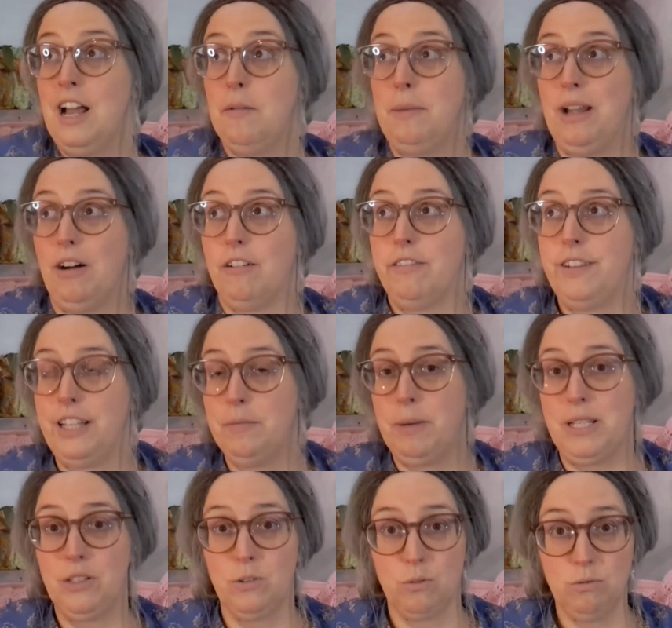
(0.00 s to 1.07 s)
Mais en fait,
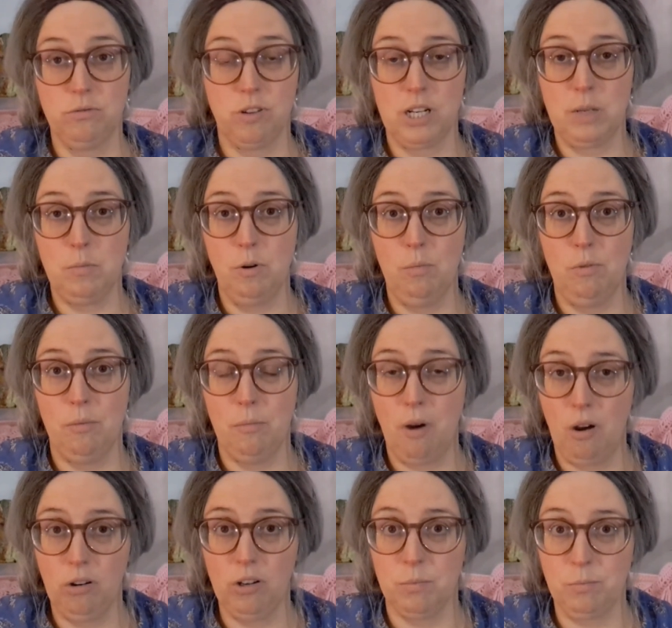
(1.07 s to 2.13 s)
parce que souvent les mots me
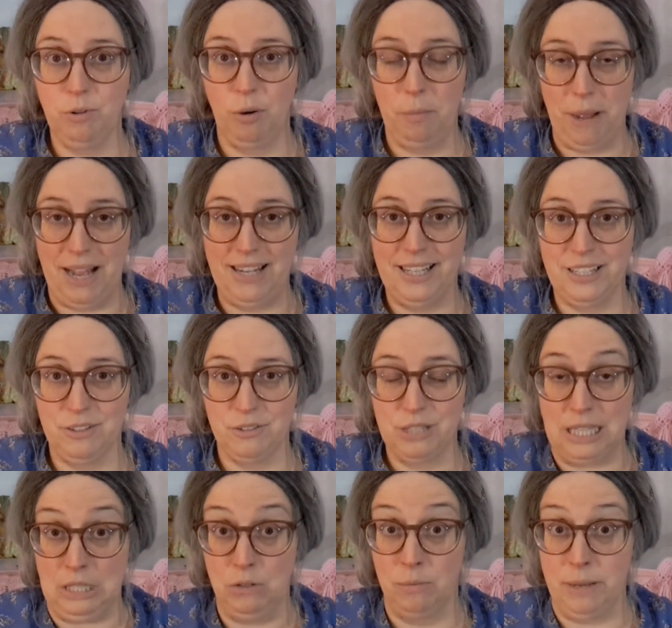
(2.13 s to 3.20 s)
manquent pour parler de
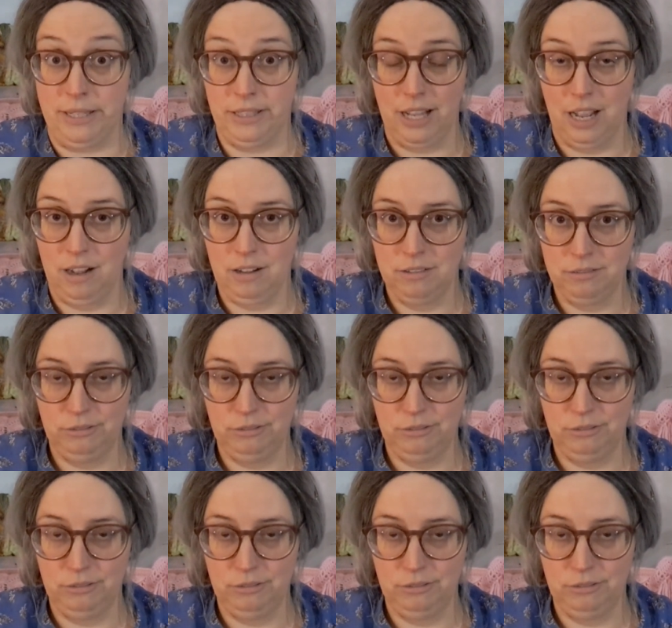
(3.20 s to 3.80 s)
ces domaines-là